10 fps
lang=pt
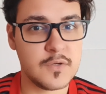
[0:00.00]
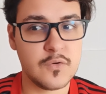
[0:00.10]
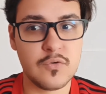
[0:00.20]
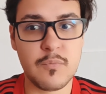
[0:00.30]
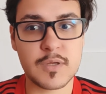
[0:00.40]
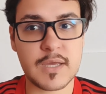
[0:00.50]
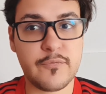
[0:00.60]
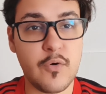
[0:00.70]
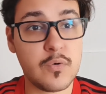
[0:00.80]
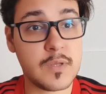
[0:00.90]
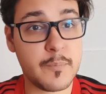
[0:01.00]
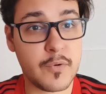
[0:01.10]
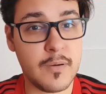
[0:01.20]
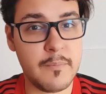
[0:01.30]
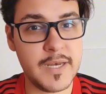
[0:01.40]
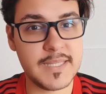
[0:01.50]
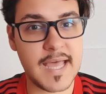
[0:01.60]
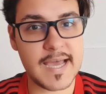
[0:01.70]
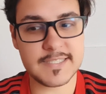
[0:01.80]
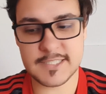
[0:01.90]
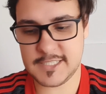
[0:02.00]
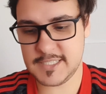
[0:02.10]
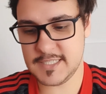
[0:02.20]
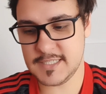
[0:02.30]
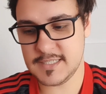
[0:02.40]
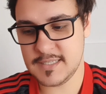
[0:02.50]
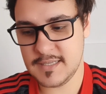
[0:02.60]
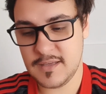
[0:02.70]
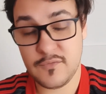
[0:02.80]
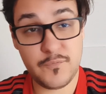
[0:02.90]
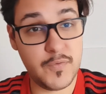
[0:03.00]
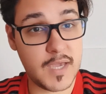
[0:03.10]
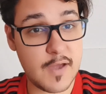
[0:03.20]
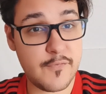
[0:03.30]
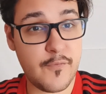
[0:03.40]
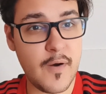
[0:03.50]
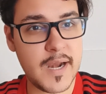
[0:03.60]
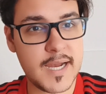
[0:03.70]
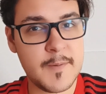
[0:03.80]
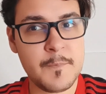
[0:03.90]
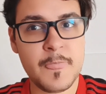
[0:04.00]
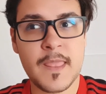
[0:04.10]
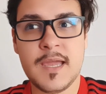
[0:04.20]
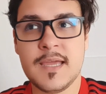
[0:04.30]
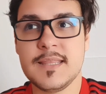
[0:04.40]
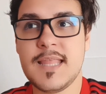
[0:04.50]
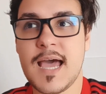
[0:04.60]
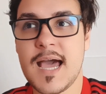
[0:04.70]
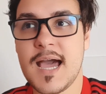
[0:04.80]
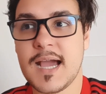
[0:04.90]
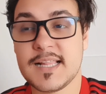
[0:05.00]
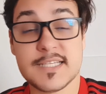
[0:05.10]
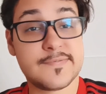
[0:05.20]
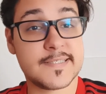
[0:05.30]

O Botafogo tem a probabilidade de ficar fora da classificação